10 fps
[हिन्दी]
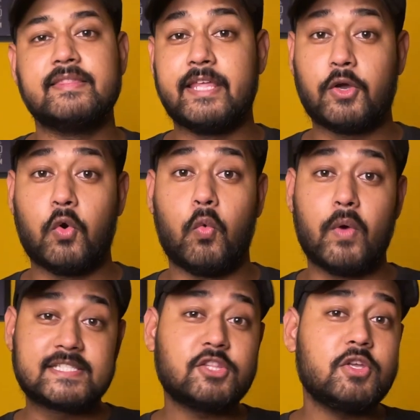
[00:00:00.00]
देखो
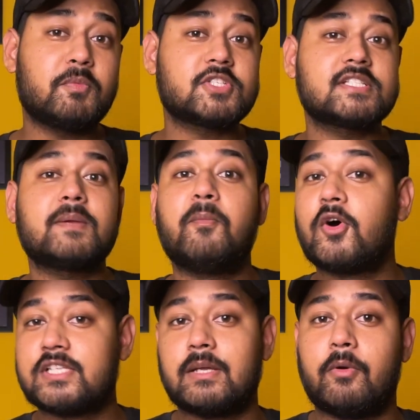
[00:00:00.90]
वैसे तो ये प्रोसेसर
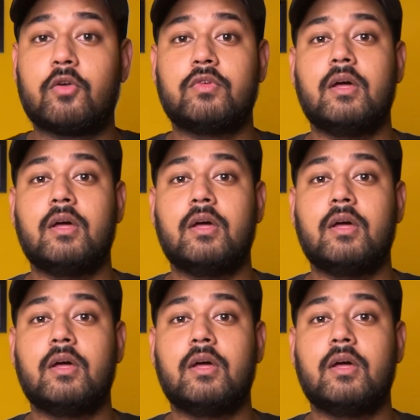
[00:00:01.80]
बहुत ज्यादा पावरफुल है